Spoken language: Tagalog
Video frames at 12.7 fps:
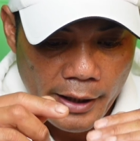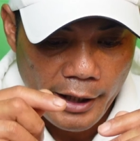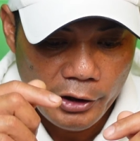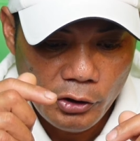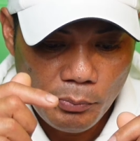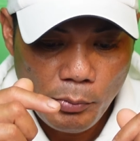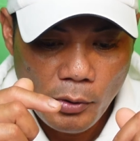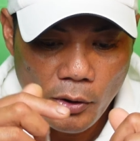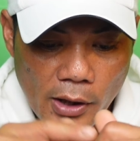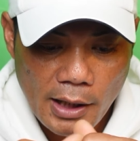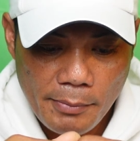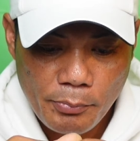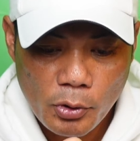ito pong
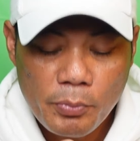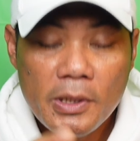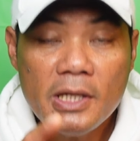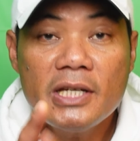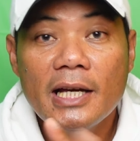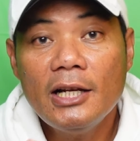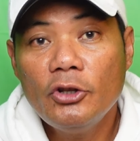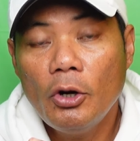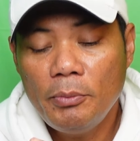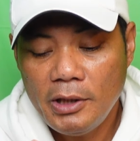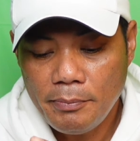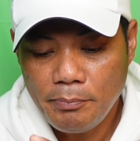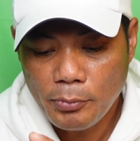uh, provincial
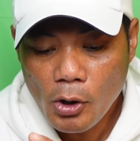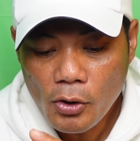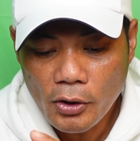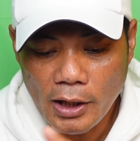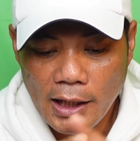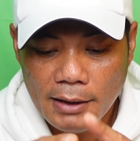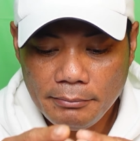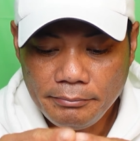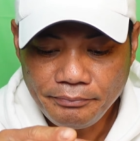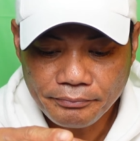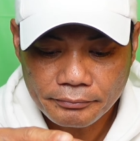nominee program